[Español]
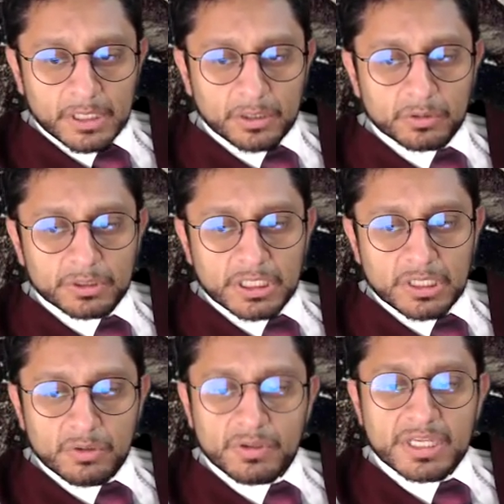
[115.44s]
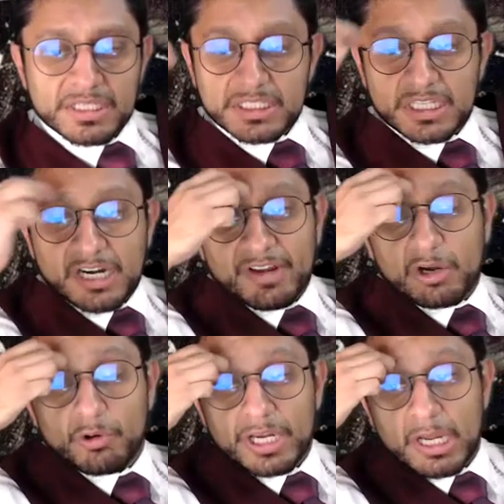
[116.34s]
El contenido de ese
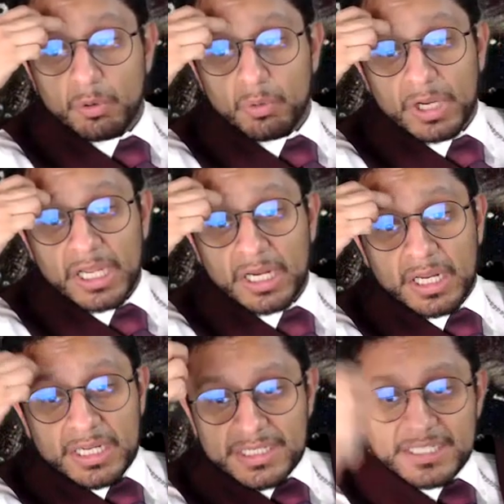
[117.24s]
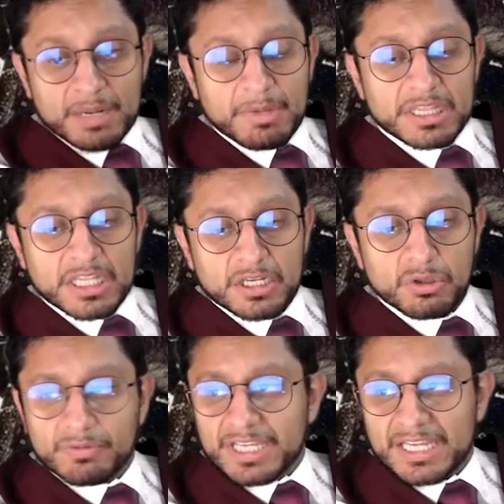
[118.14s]
trabajo inaugural se ha
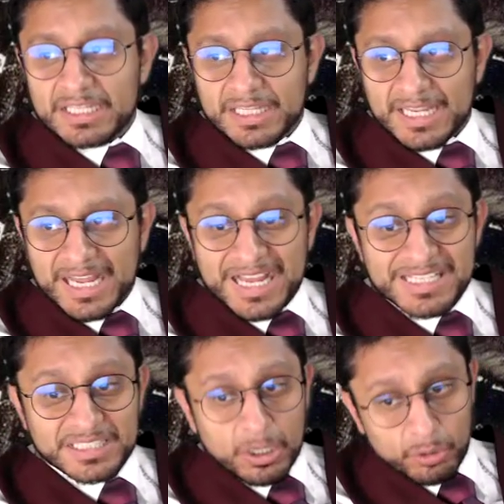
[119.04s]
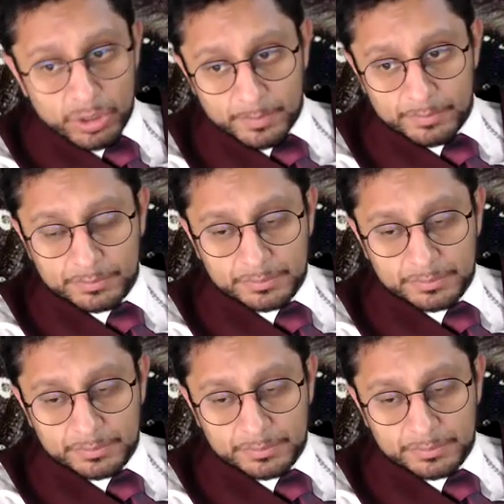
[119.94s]
mantenido vigente hasta hoy.